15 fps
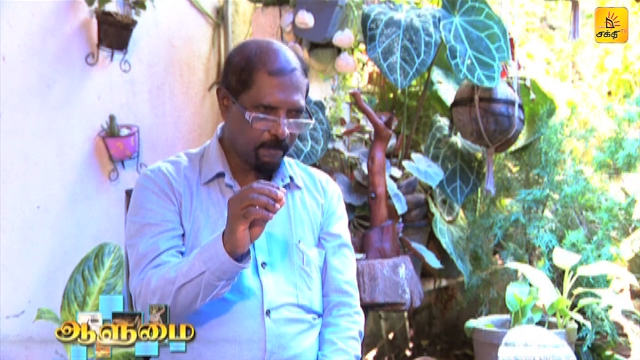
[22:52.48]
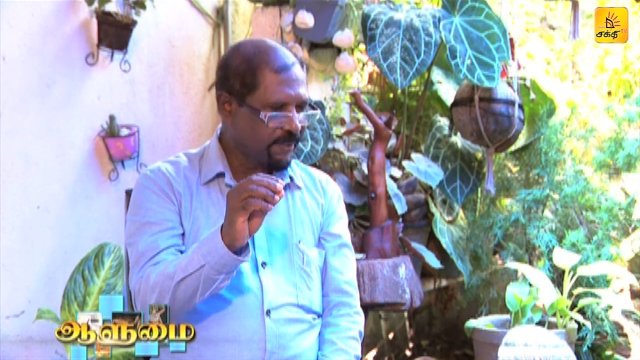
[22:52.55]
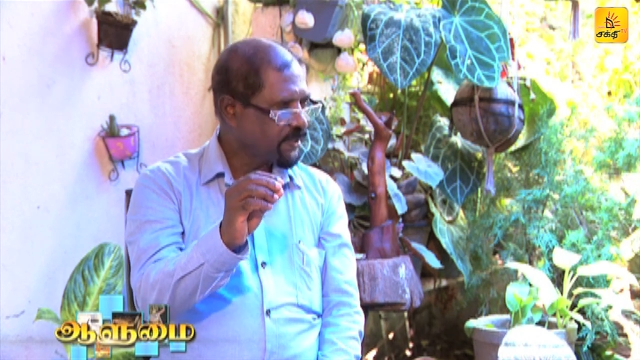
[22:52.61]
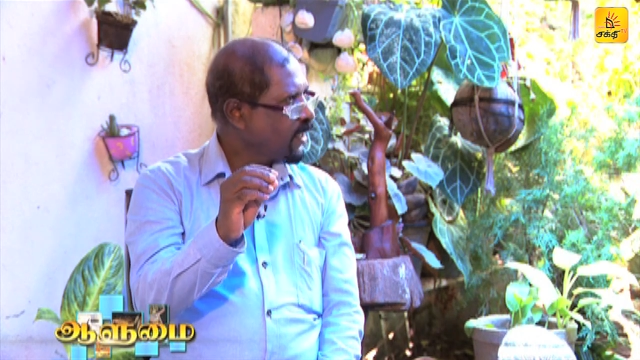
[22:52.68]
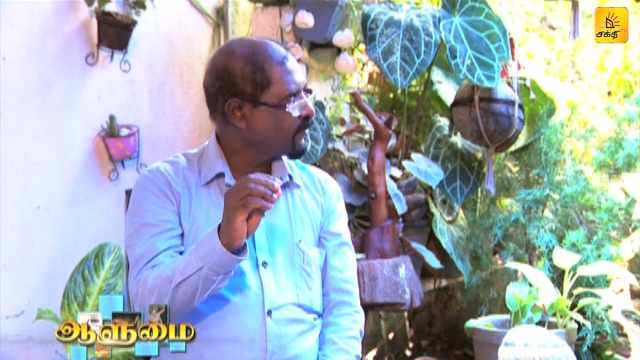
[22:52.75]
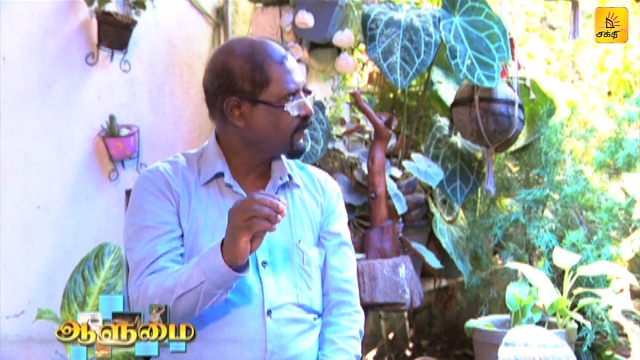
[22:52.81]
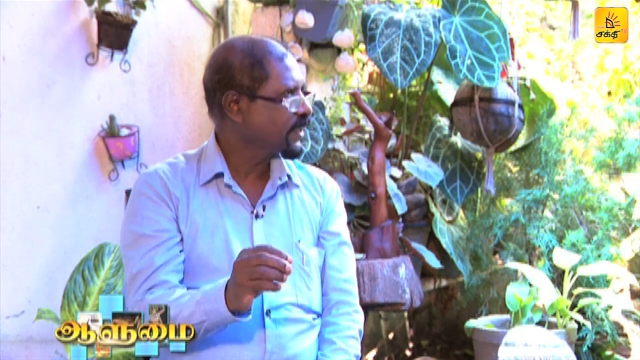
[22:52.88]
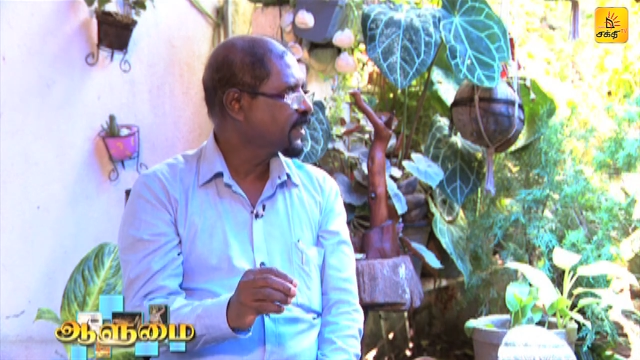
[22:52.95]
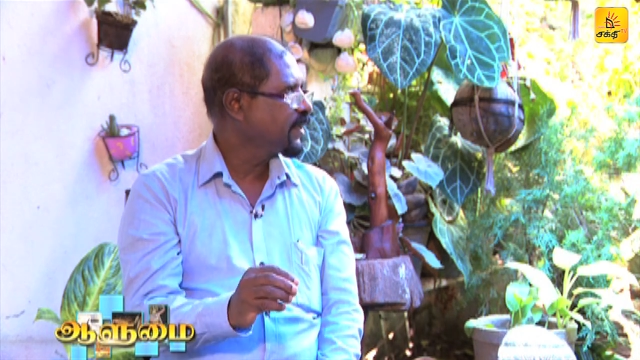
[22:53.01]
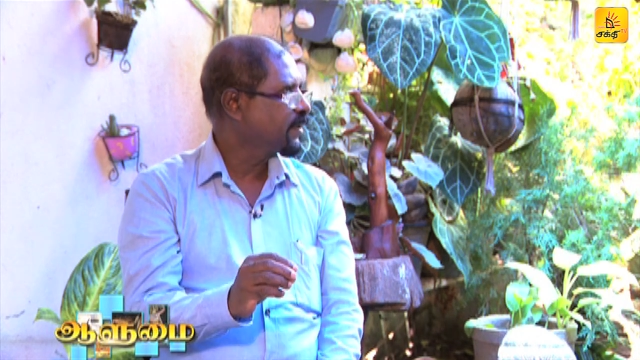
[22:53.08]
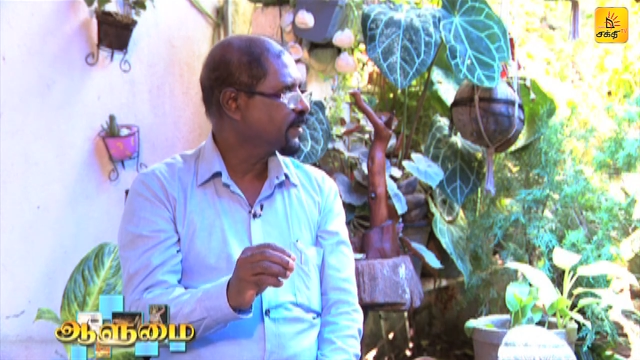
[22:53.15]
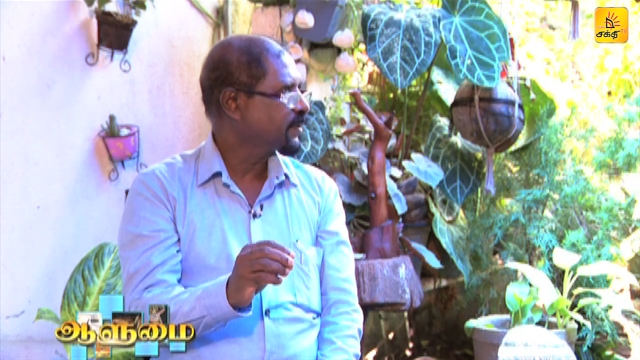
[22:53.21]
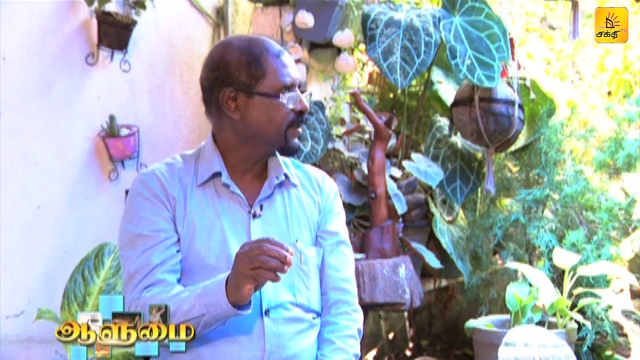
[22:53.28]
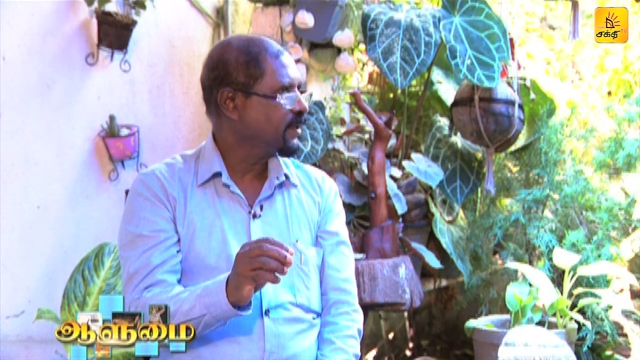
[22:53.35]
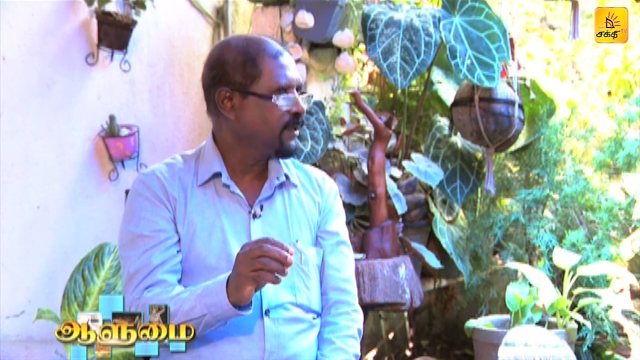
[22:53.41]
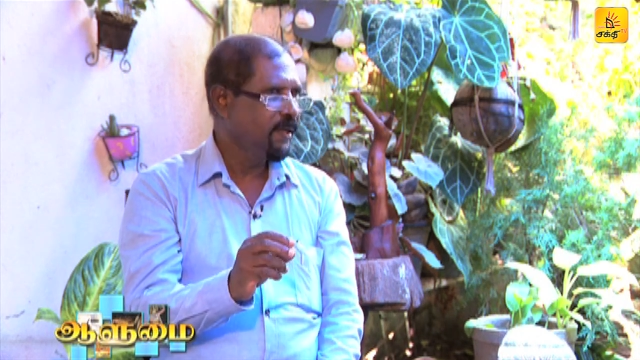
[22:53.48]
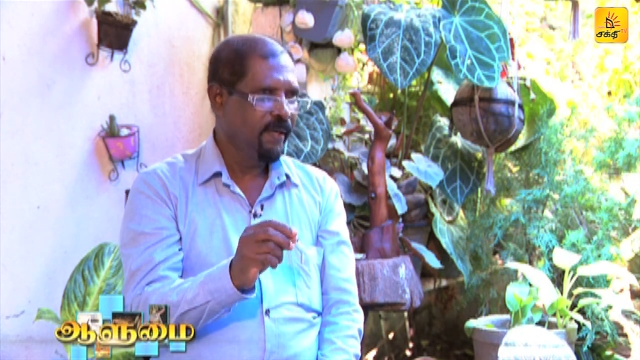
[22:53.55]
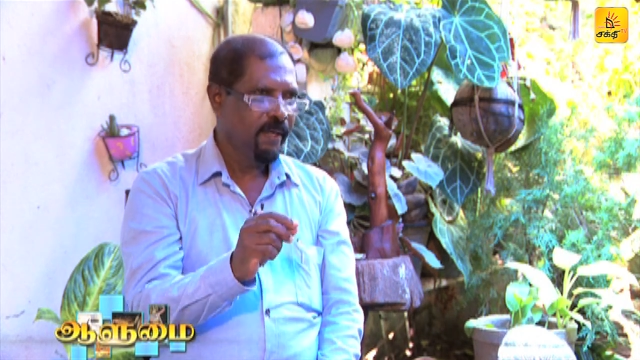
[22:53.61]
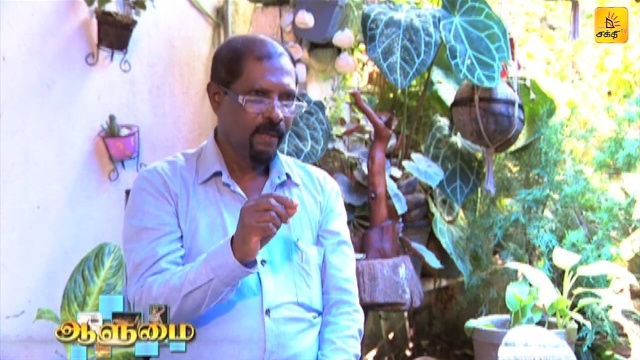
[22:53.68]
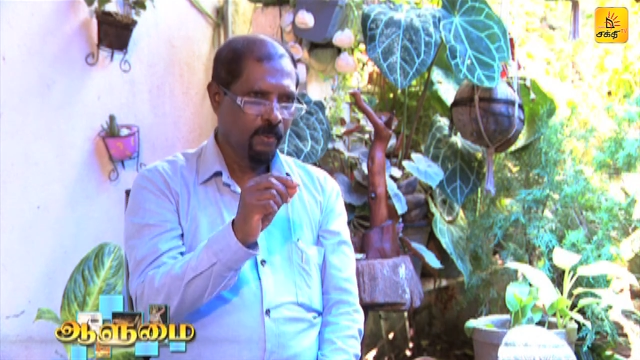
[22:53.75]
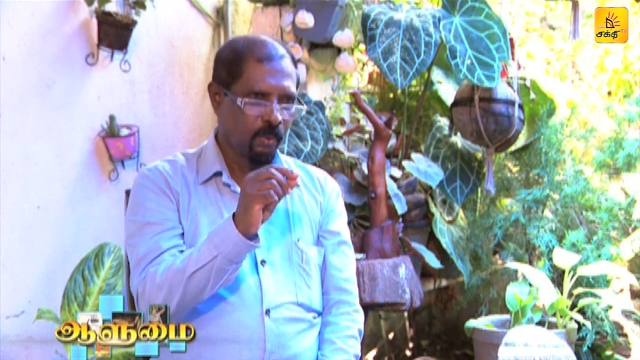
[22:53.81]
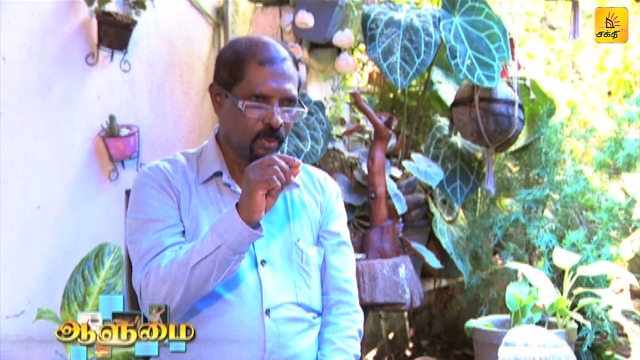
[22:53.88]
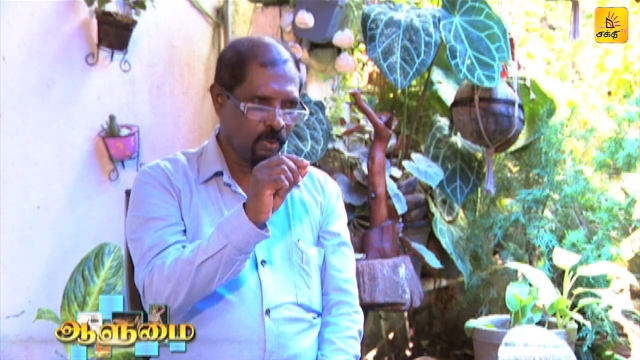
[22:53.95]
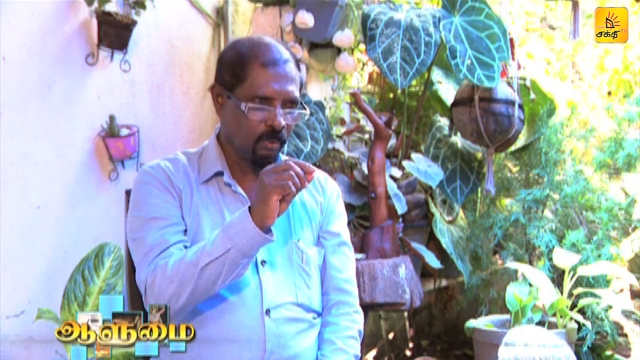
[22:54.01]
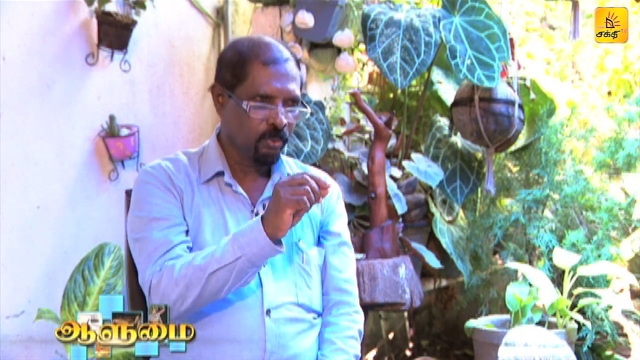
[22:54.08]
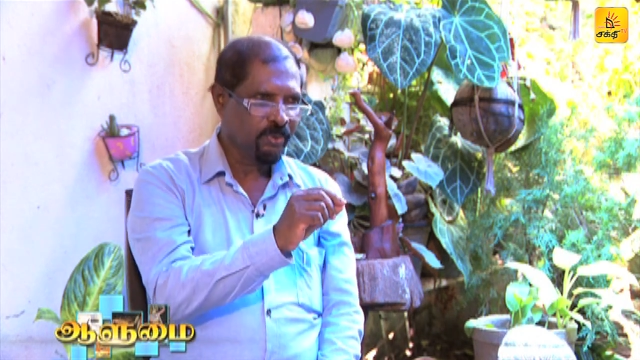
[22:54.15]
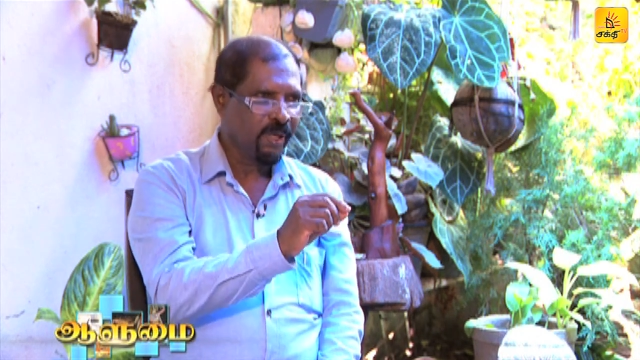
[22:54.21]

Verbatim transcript: பதிலே வருகின்றது ஒரு